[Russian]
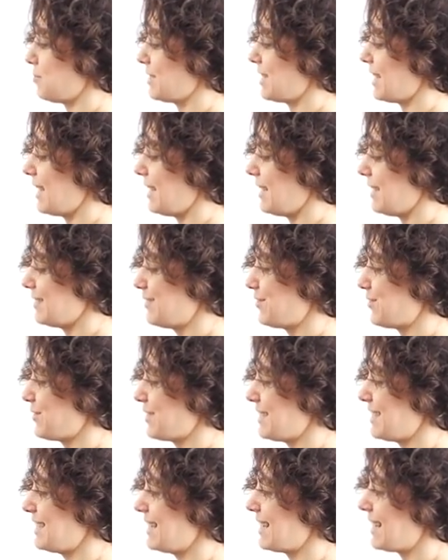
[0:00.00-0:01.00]
подарили
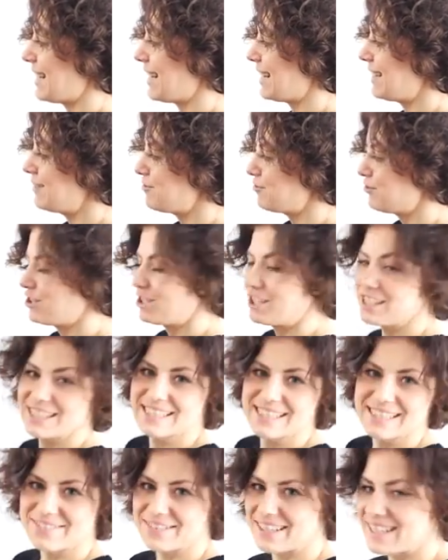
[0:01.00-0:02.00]
друзья в
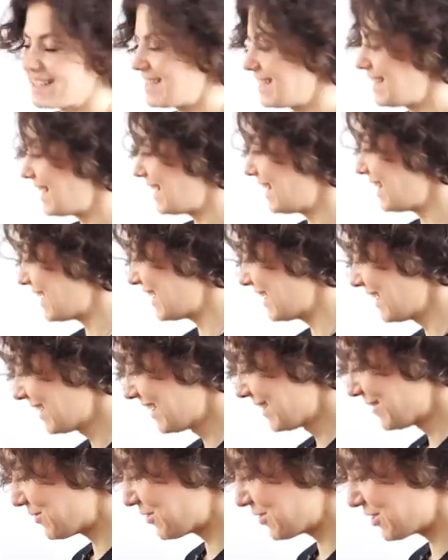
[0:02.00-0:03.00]
честь новоселья.
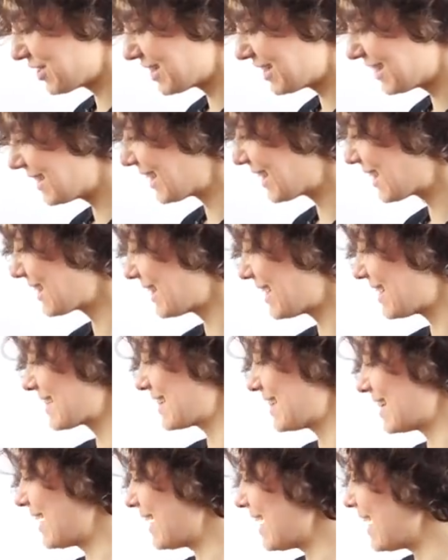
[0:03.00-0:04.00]
Очень она
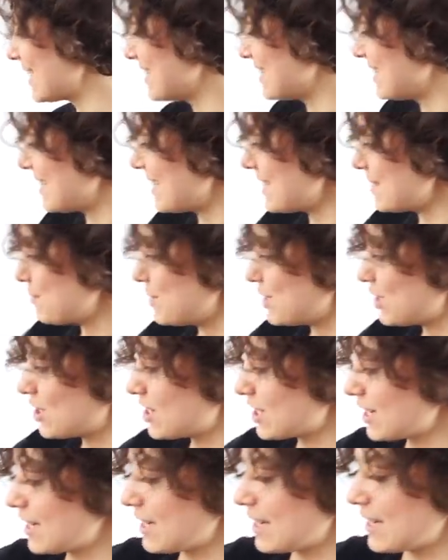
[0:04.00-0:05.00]
классная. А здесь
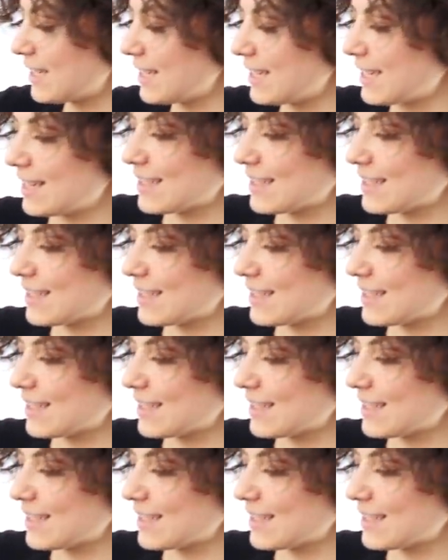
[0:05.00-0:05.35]
мишаньки,